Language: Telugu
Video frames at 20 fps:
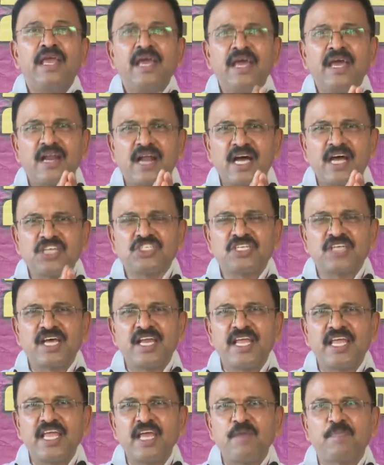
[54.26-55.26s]
ఏ
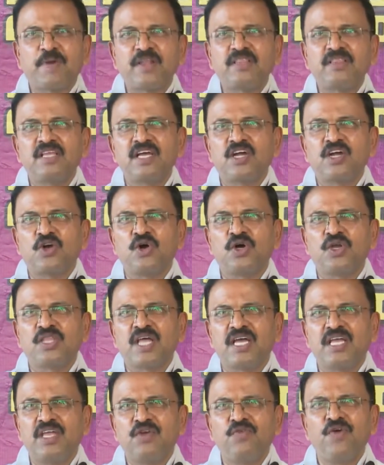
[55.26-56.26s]
రాష్ట్రానికి ప్రత్యేక
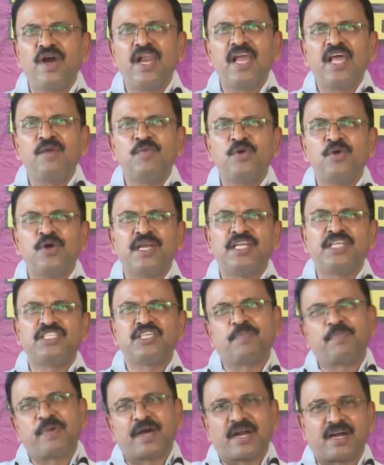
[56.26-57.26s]
హోదా ఇవ్వలేము అని
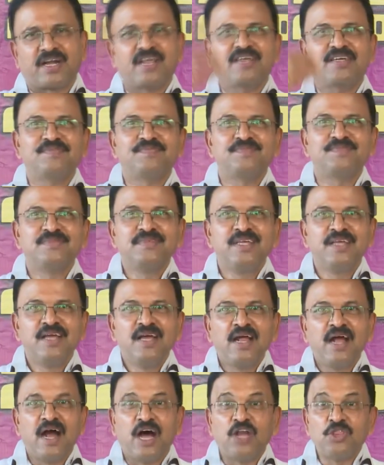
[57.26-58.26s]
చెప్పారట
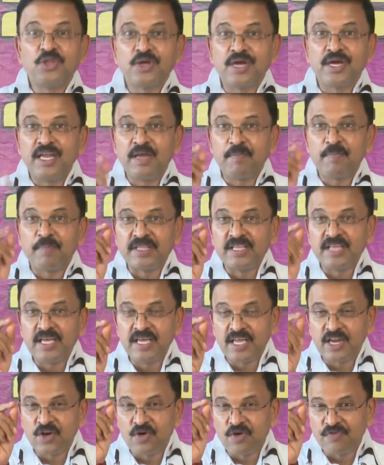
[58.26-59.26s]
అందుకనే
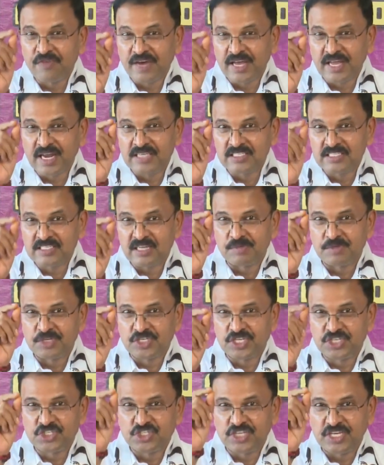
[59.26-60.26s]
పదిహేనవ ఫైనాన్స్
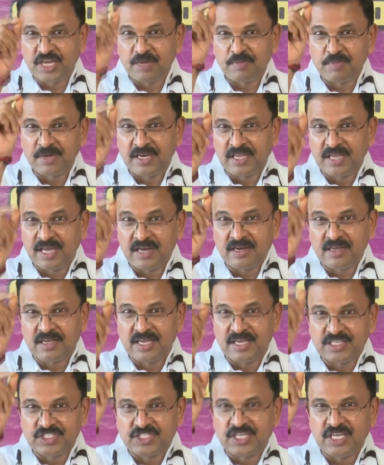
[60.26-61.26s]
కమిషన్ చైర్మన్
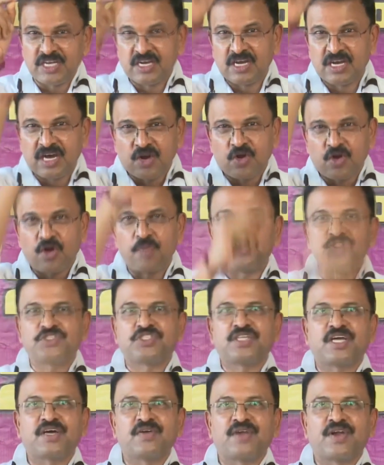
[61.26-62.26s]
ఎన్కే సింగ్ గారు ఒక
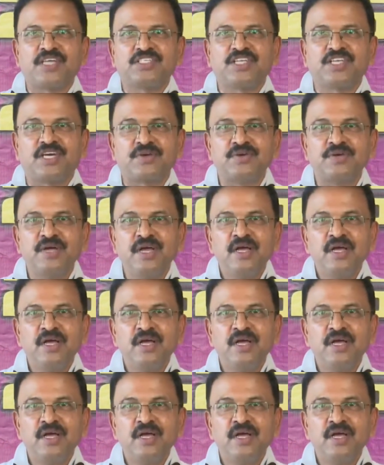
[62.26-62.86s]
పుస్తకం రాశారు